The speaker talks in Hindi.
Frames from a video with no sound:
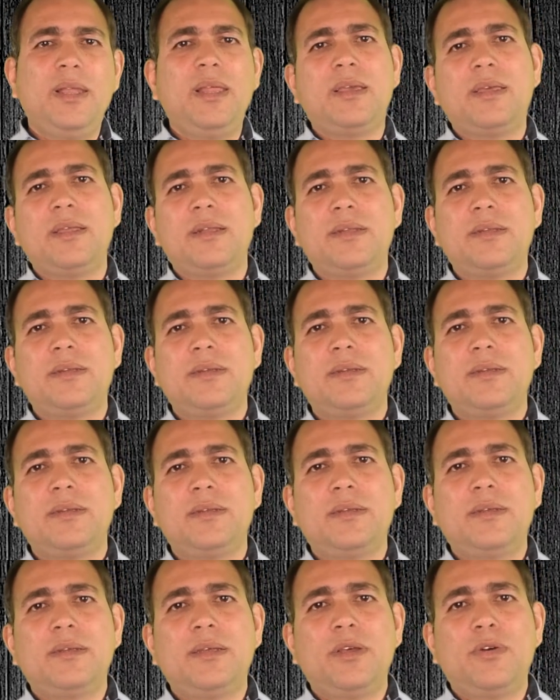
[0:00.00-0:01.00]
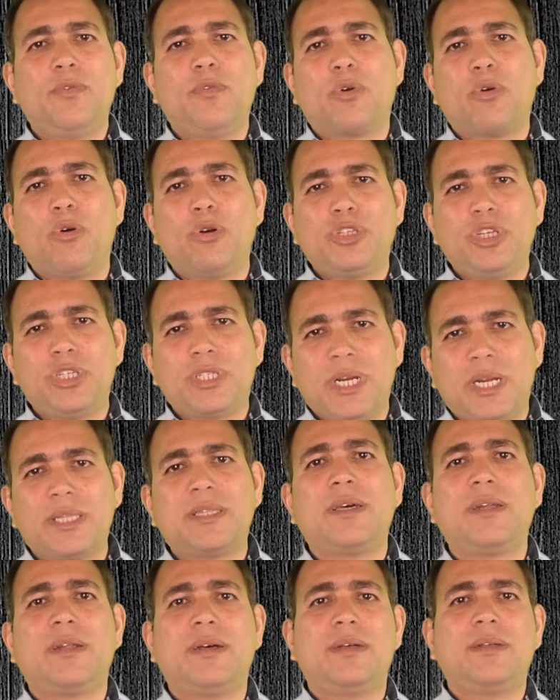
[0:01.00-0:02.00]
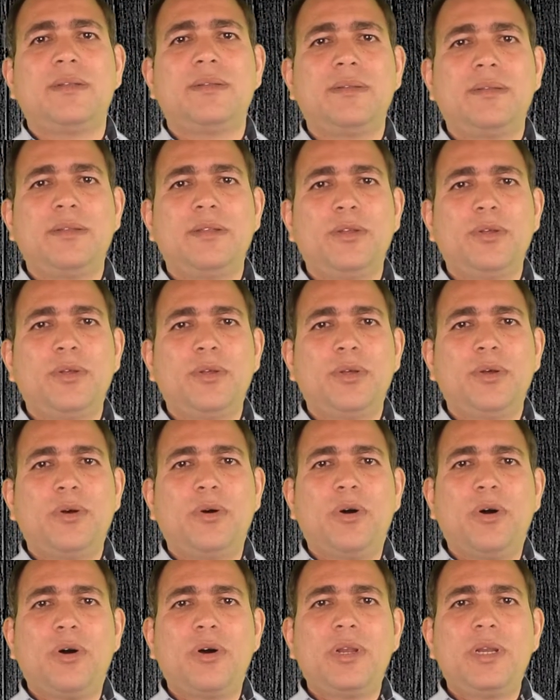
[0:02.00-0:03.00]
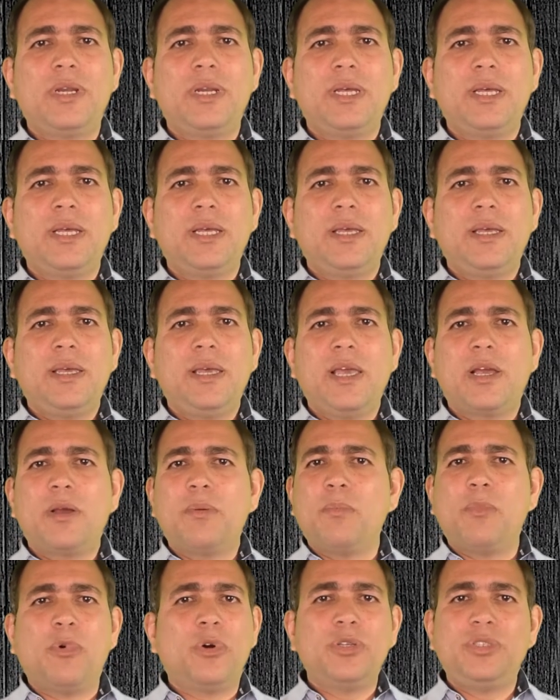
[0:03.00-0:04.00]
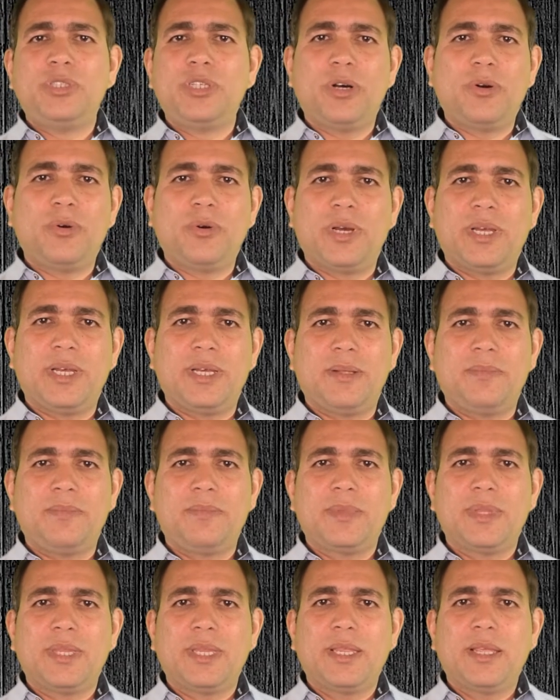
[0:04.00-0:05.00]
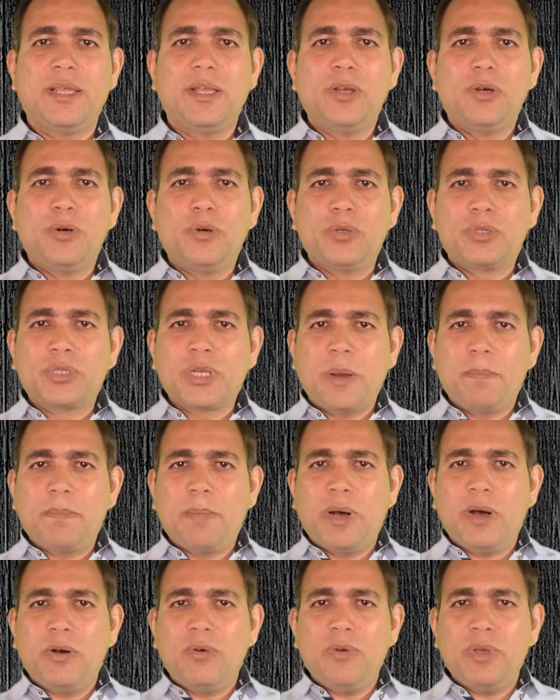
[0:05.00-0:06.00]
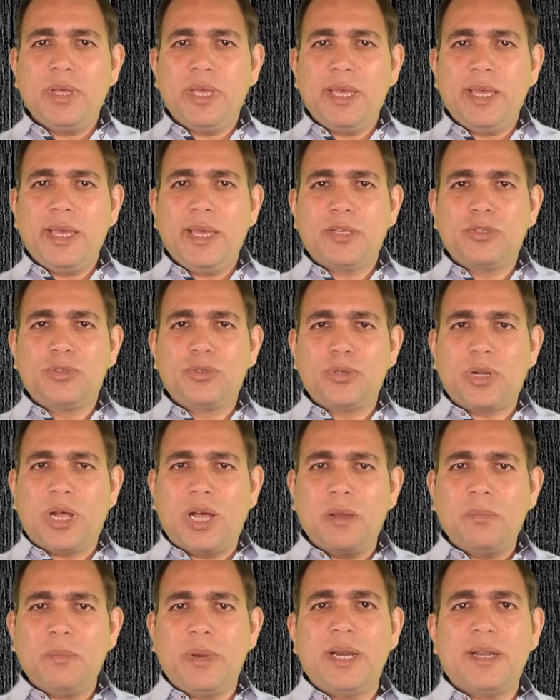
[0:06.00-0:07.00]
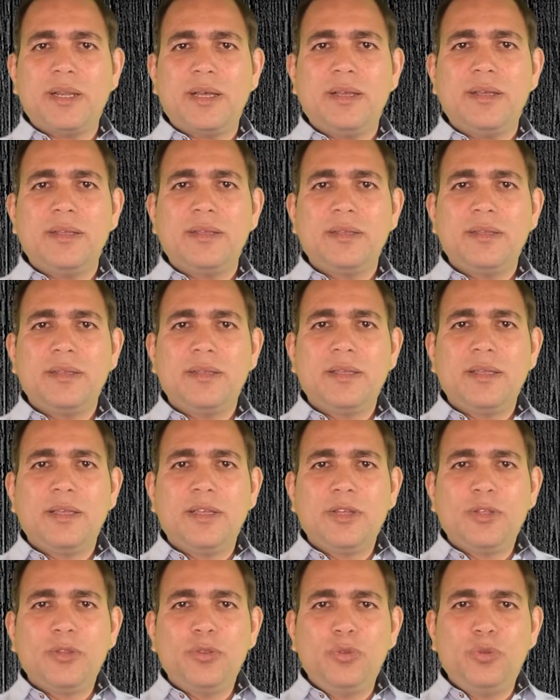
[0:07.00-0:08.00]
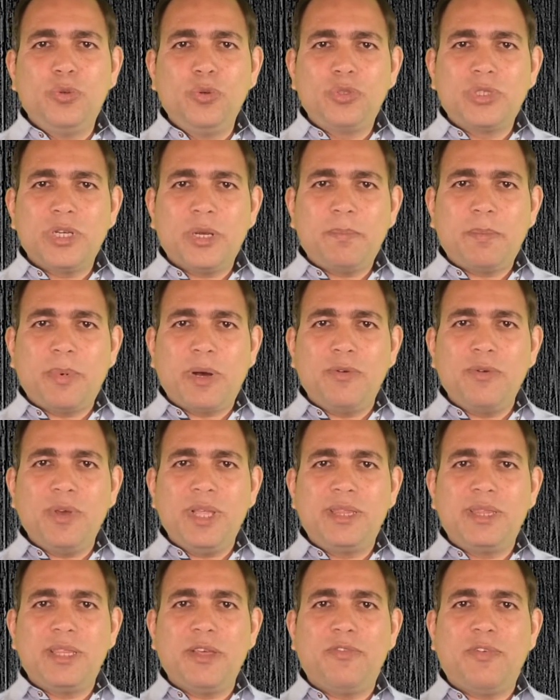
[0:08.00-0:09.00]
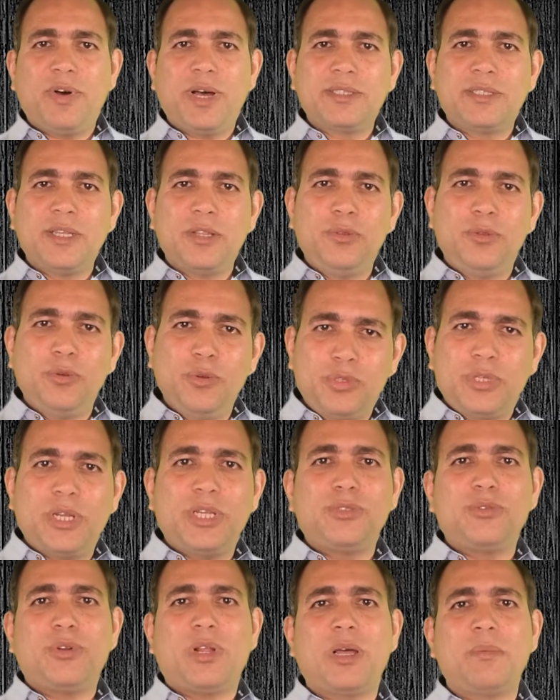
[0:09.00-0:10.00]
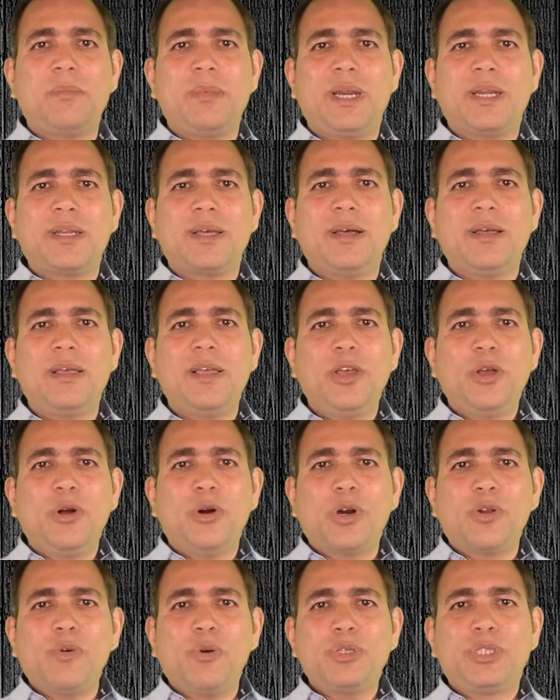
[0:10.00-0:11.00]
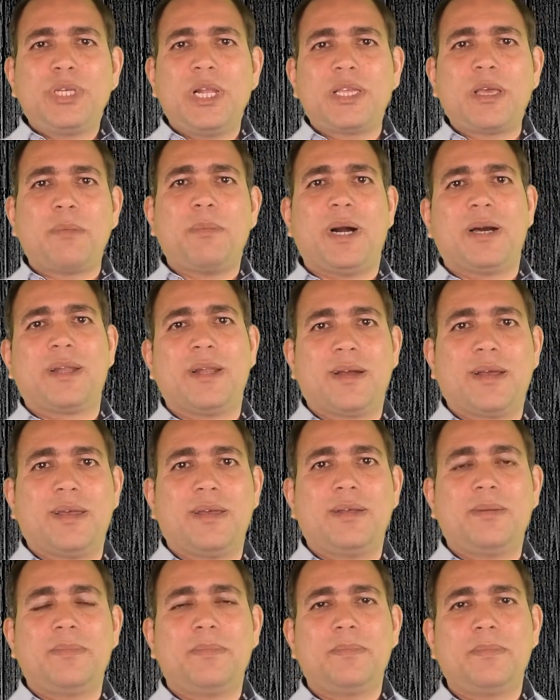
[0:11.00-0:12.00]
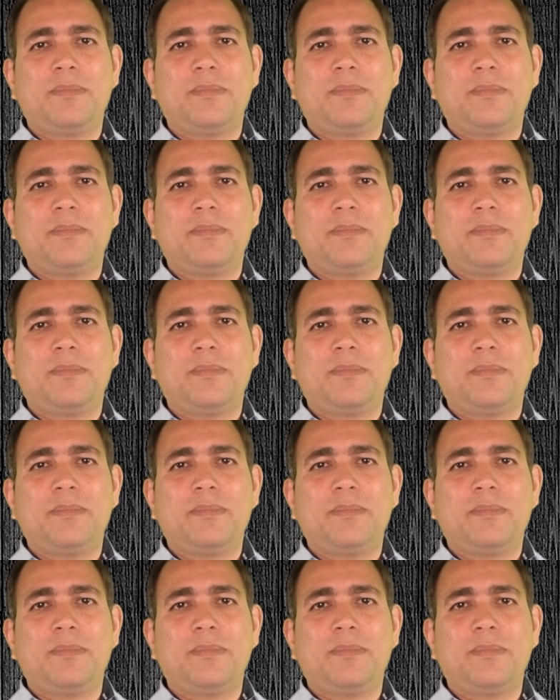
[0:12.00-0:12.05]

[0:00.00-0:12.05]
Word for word: लेकिन वो कोशिश करता रहा और एक मोजा हो गया उसका पांव एक सुराख में अटका दूसरा पांव इत्तेफाक से दूसरे सुराख में अटका और वो उछल के बाहर आ गया